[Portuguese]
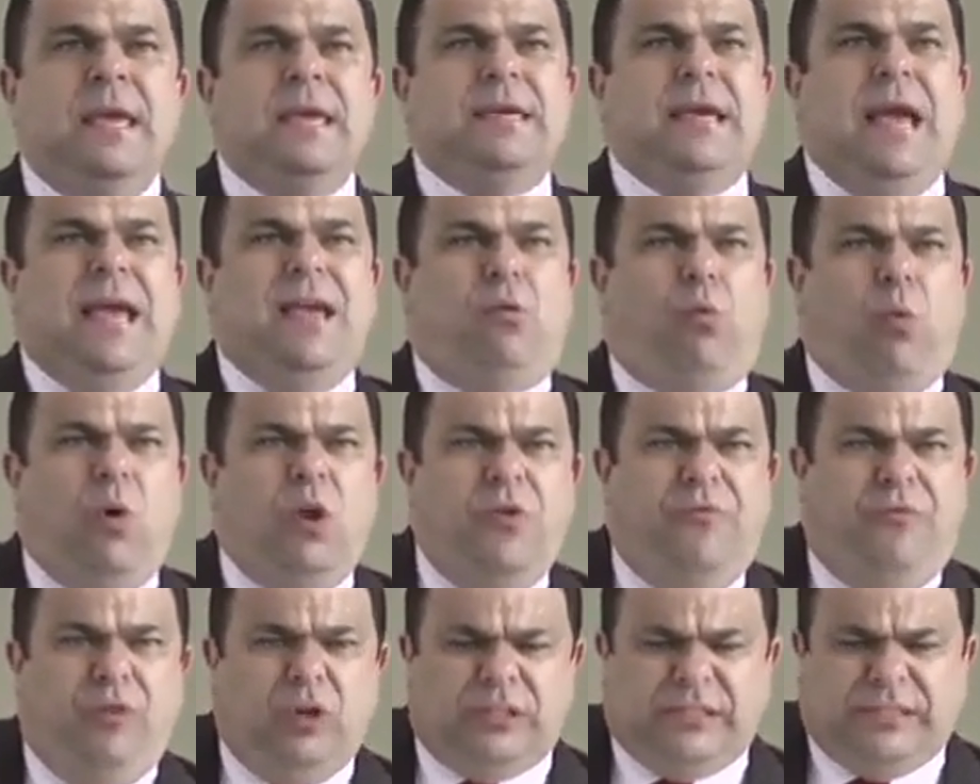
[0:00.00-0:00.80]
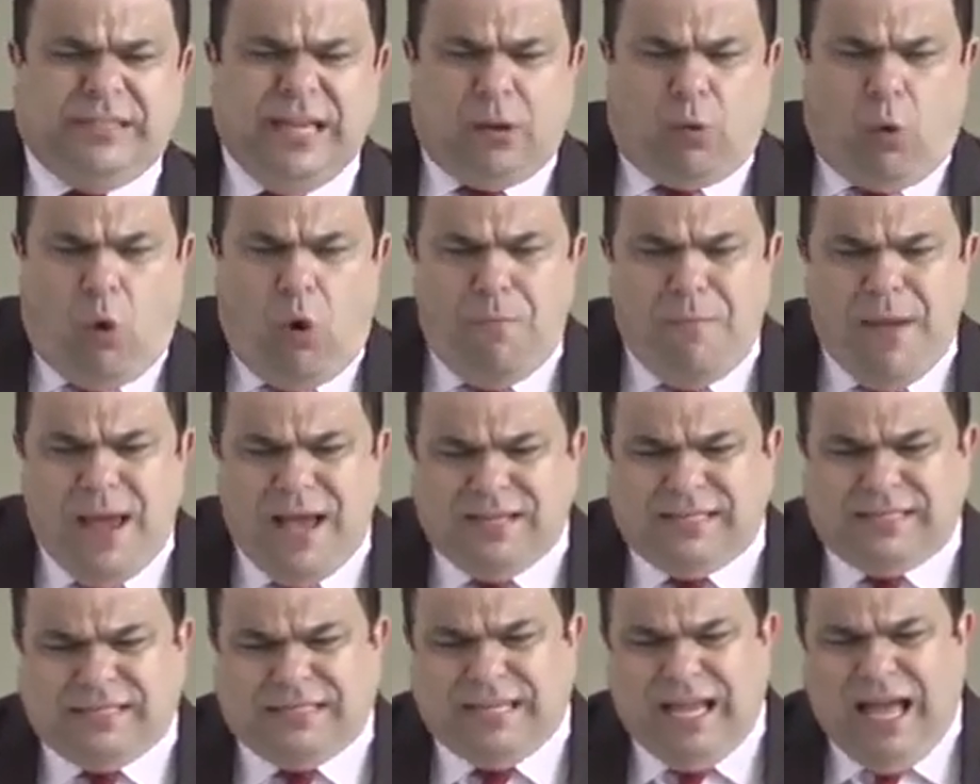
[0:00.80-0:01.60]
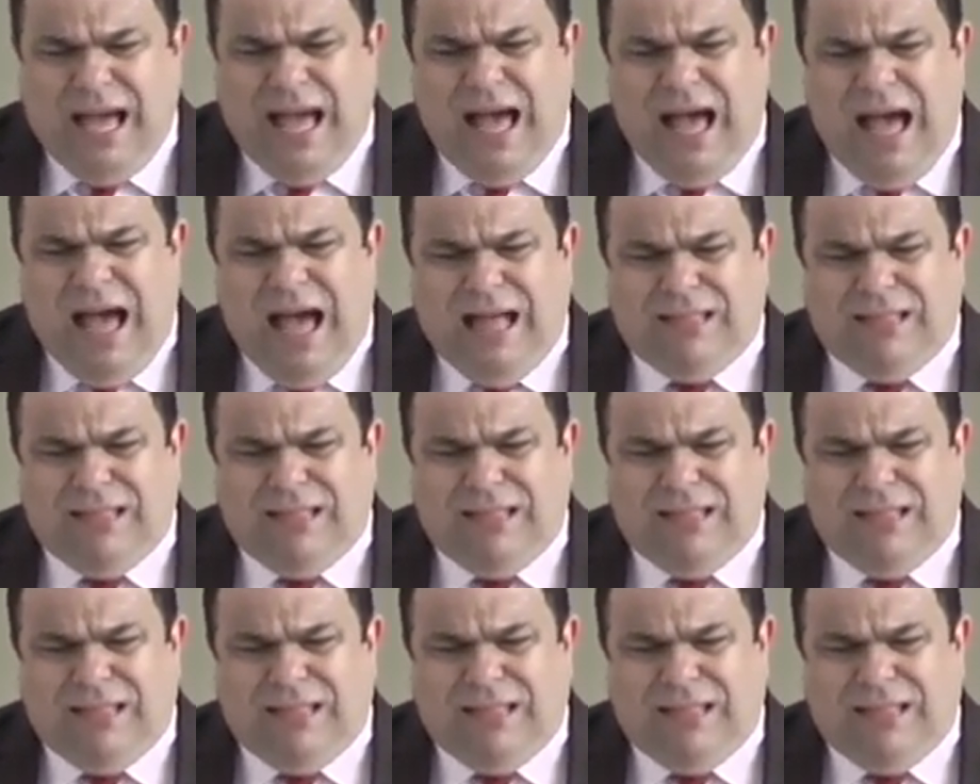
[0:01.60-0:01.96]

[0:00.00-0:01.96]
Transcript: E aí quando você começa a